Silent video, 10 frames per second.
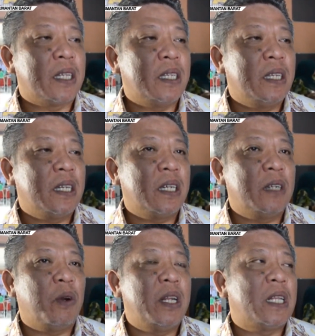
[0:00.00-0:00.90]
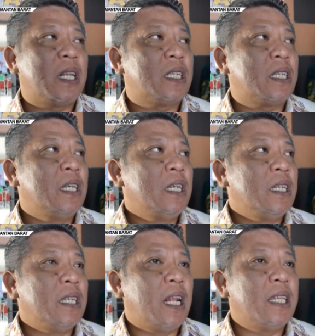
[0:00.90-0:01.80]
sehingga kan kualitas
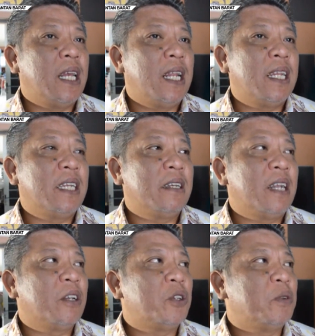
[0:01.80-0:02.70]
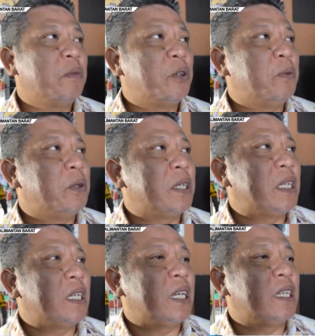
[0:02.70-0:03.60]
jalan-jalan yang langsung berhubungan
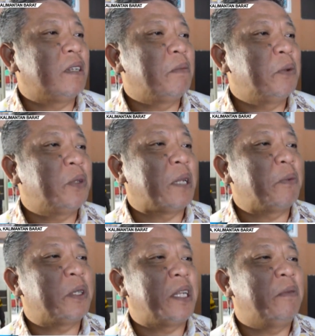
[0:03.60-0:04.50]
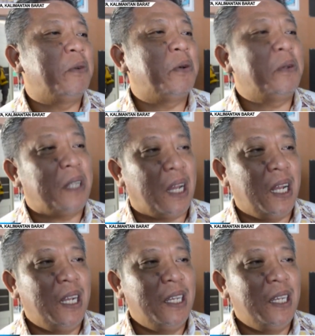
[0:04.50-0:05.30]
dengan pusat-pusat ibu kota